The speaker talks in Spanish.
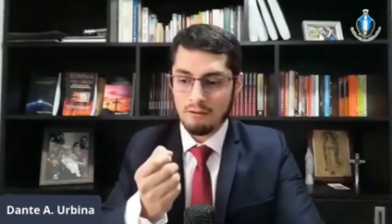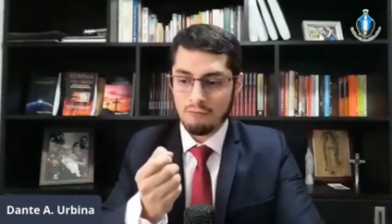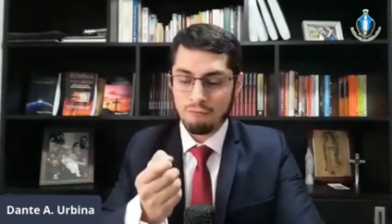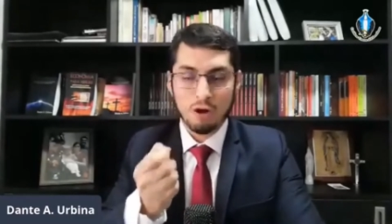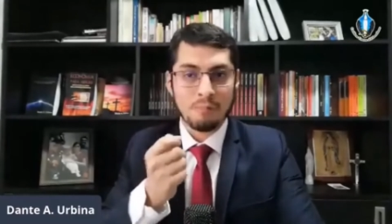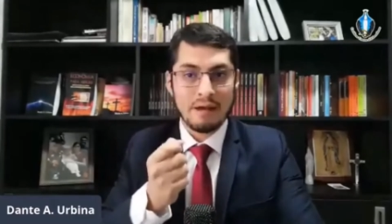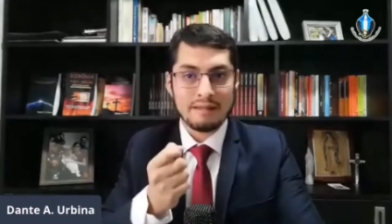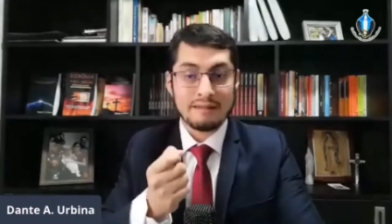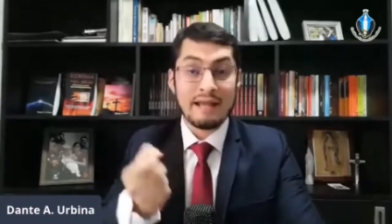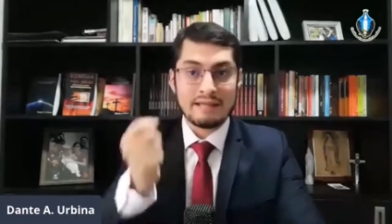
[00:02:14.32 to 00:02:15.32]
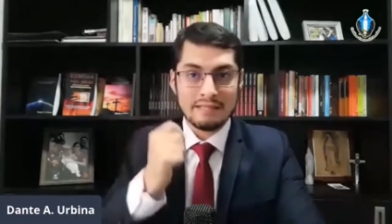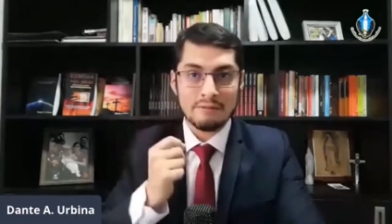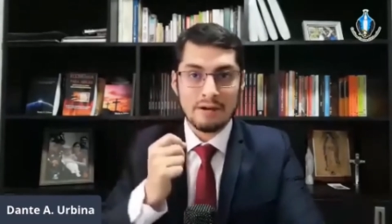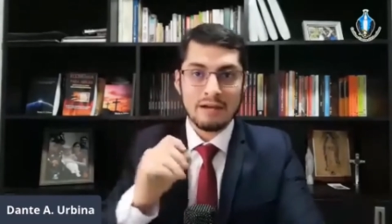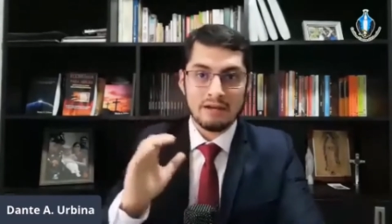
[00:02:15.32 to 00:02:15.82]
forma
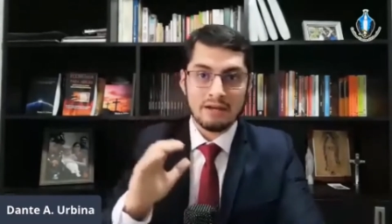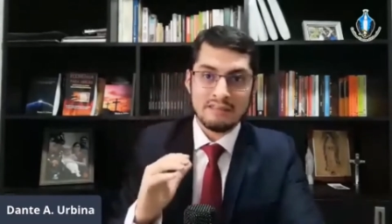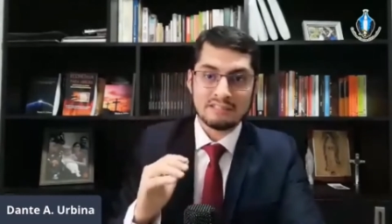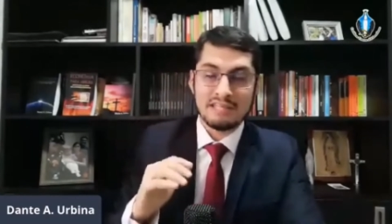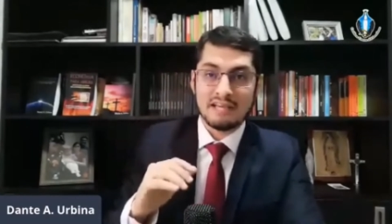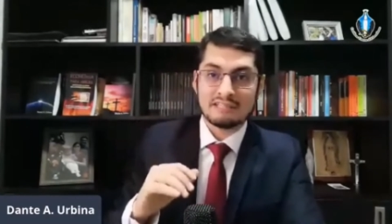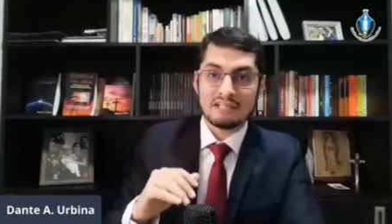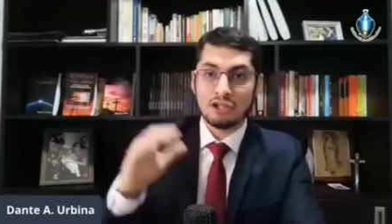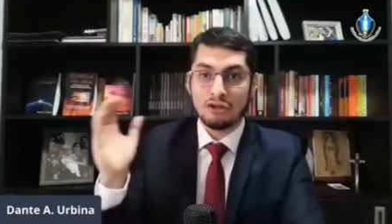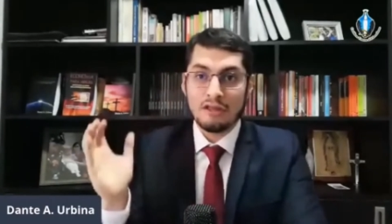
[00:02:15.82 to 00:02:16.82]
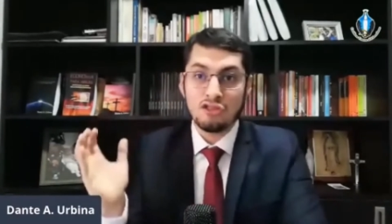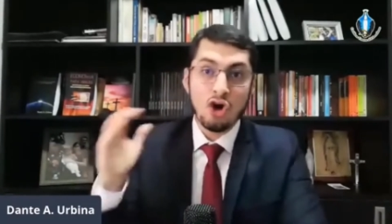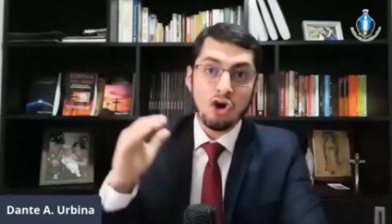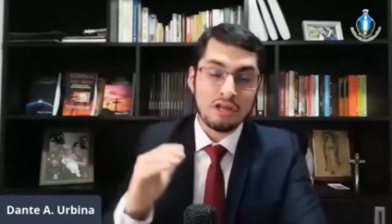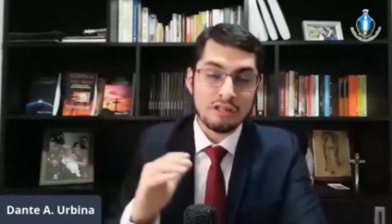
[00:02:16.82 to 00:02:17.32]
negativa, es decir, en el sentido de
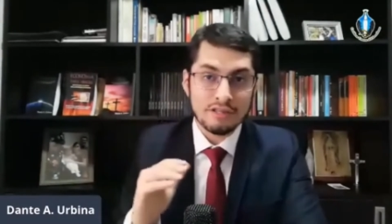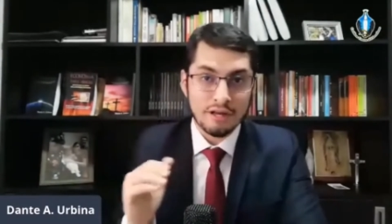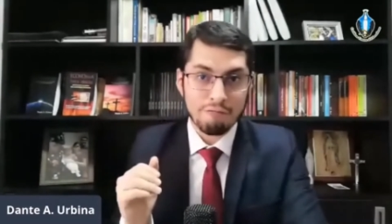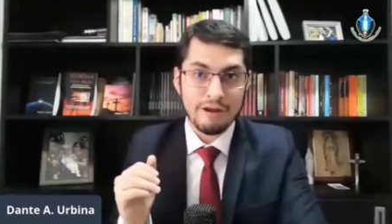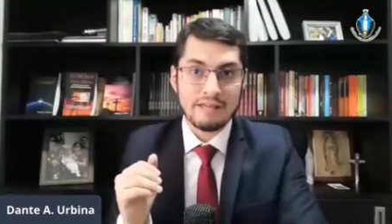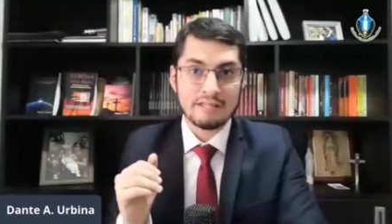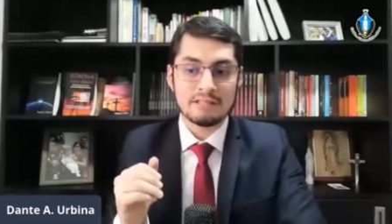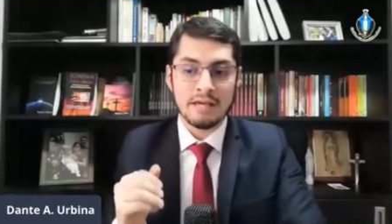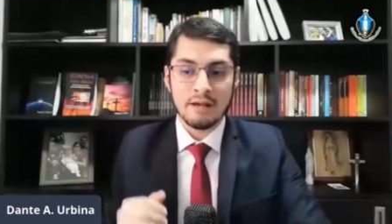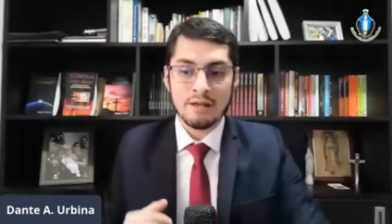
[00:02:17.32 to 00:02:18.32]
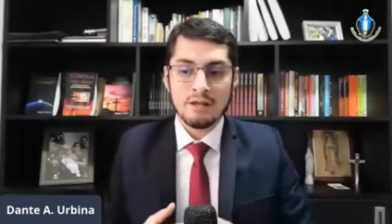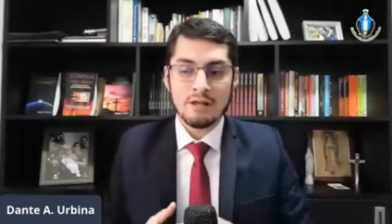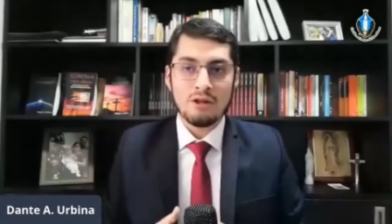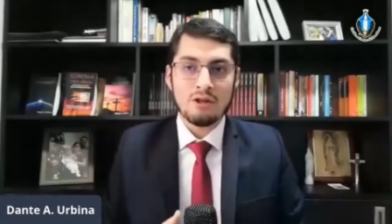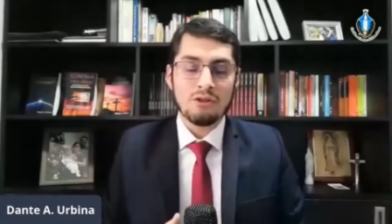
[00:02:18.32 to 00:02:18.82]
no interferencia,
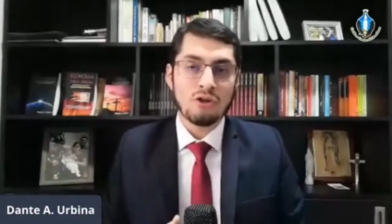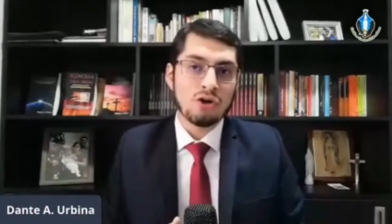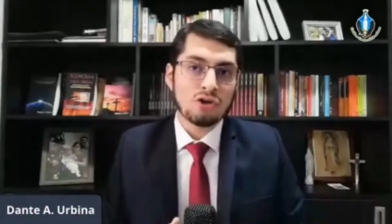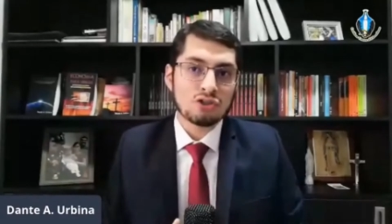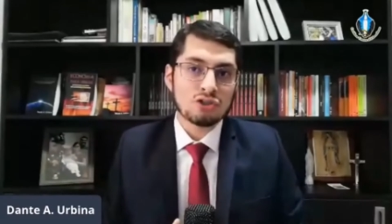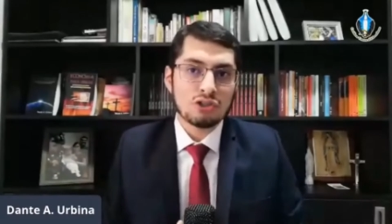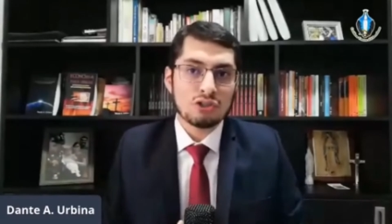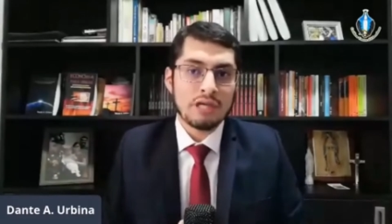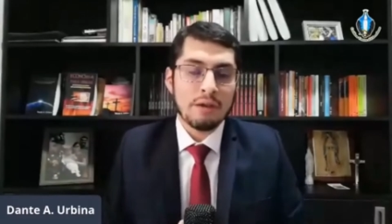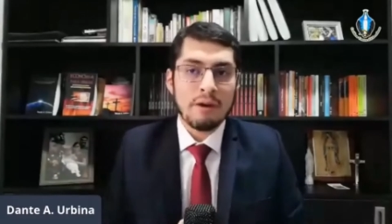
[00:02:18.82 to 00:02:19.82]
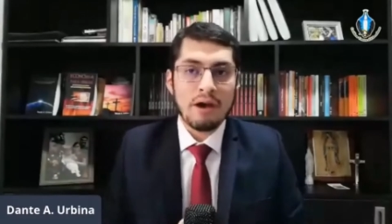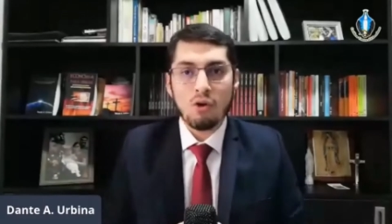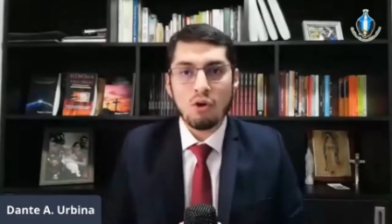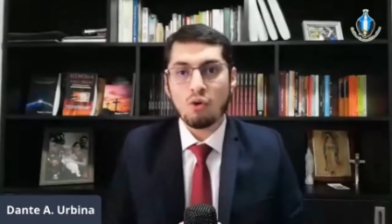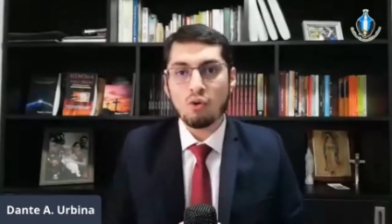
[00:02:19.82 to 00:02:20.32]
nos lleva a
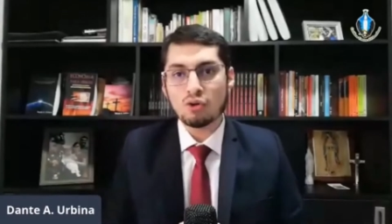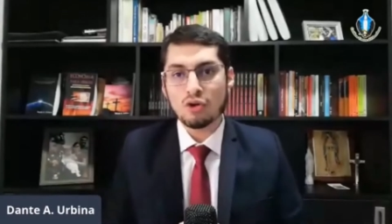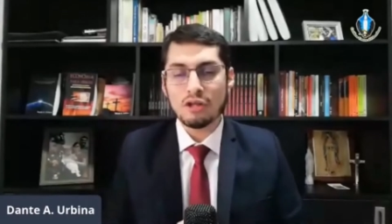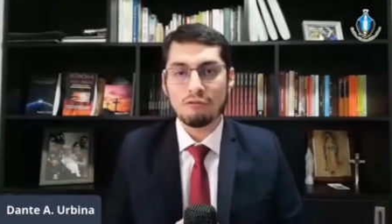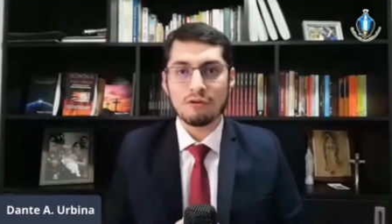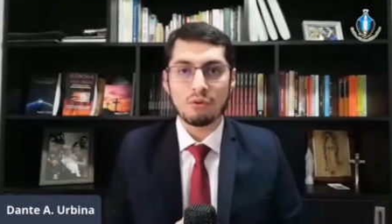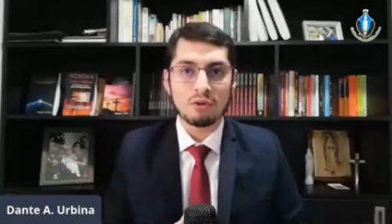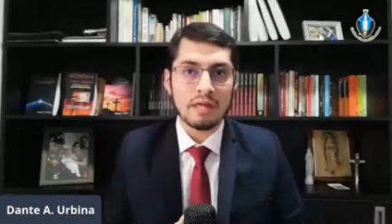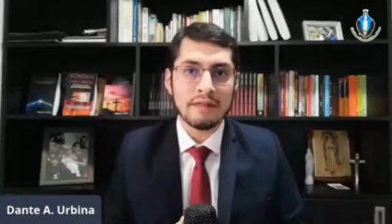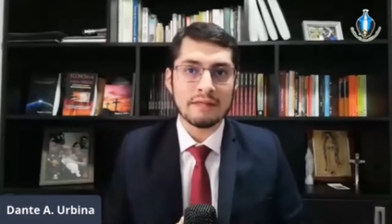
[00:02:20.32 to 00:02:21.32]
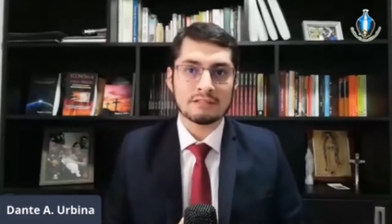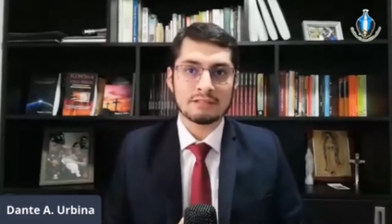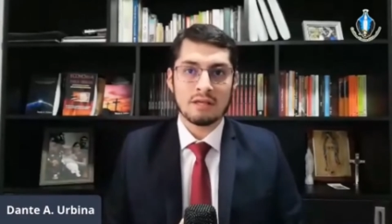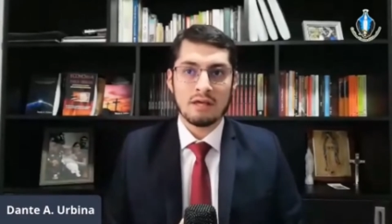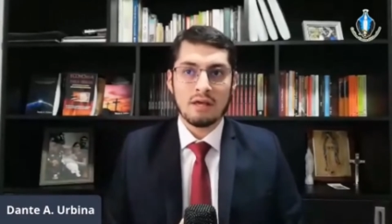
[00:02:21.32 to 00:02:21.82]
un conjunto de
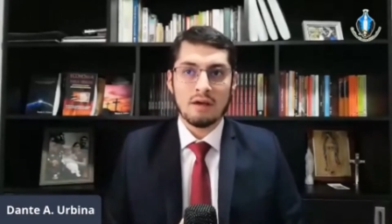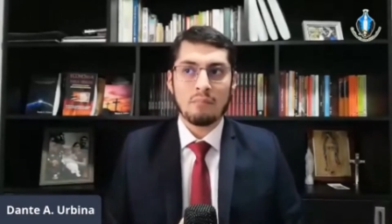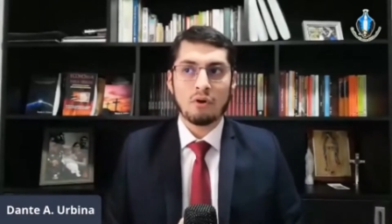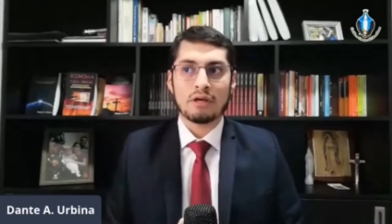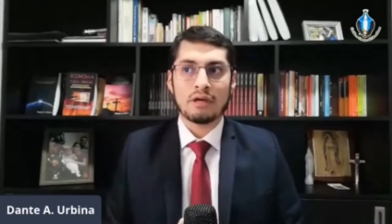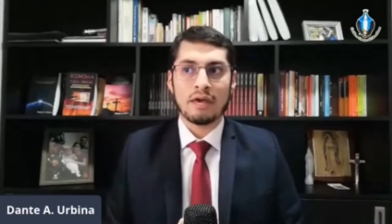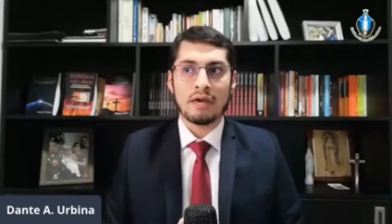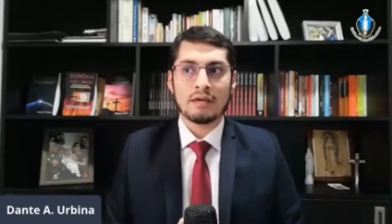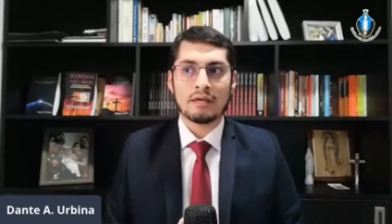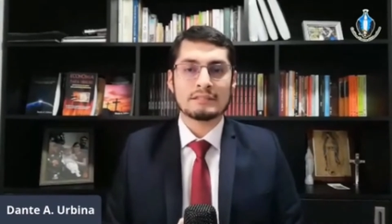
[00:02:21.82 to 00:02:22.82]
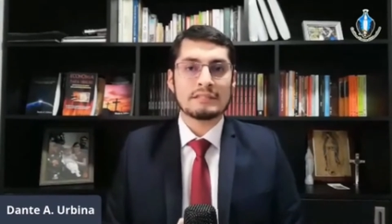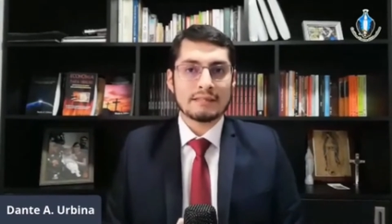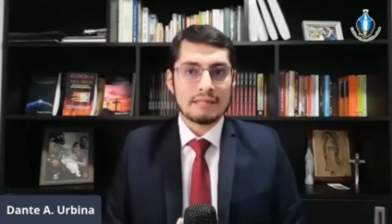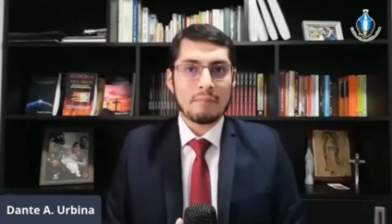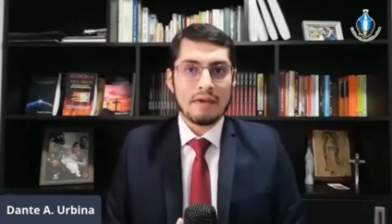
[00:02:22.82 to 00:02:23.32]
dificultades porque
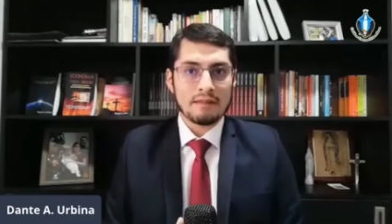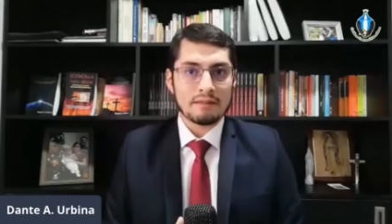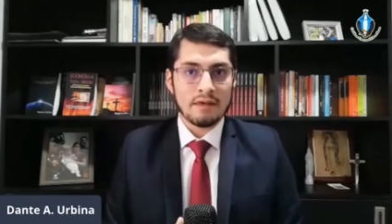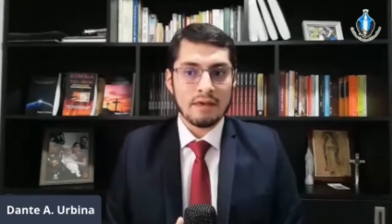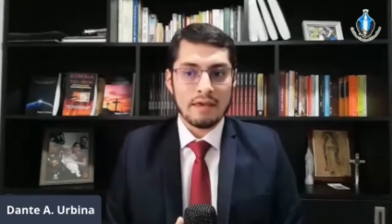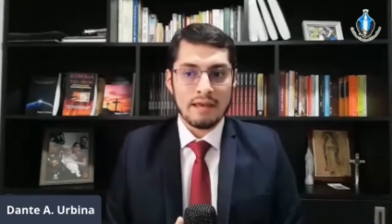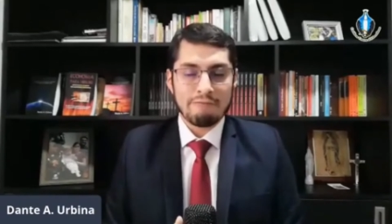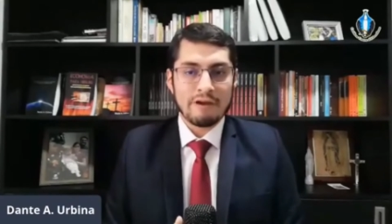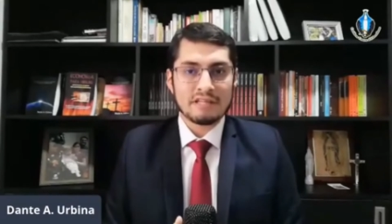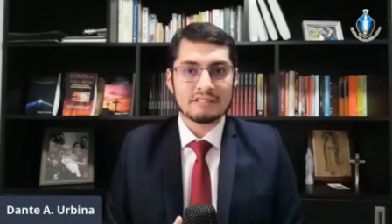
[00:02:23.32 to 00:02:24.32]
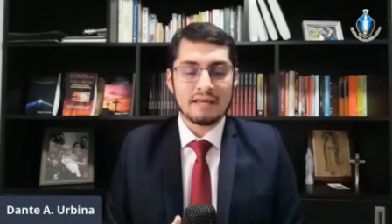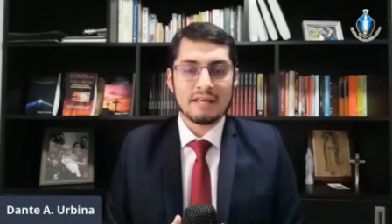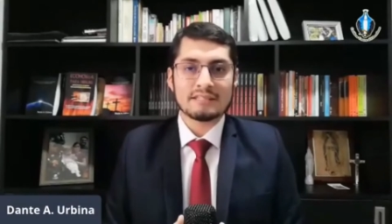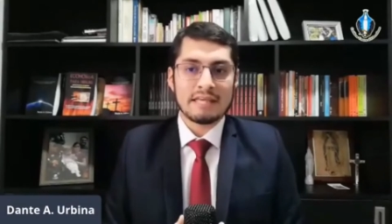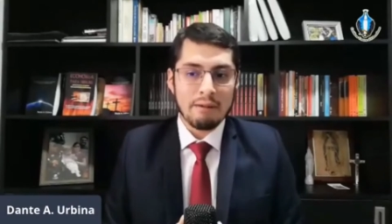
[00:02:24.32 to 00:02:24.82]
ciertamente en la fe
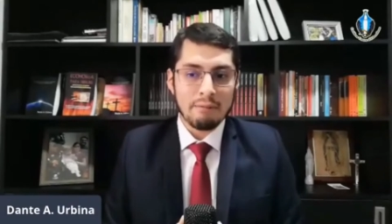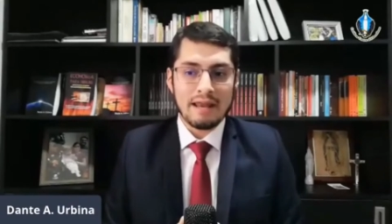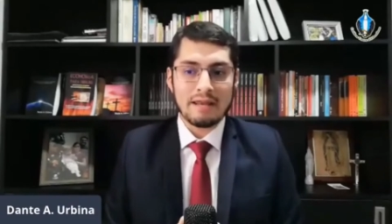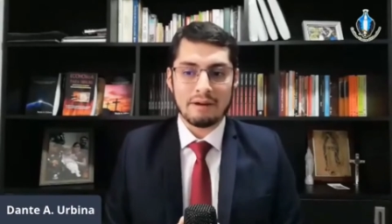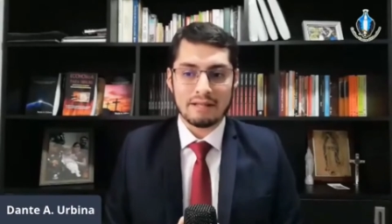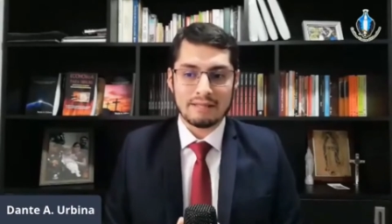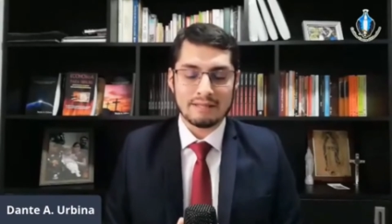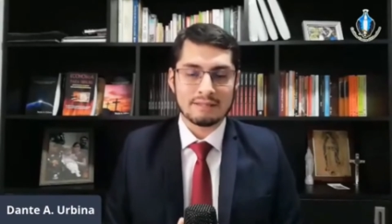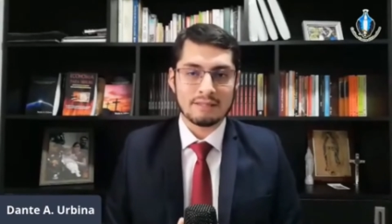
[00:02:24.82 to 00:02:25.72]
cristiana se habla de la libertad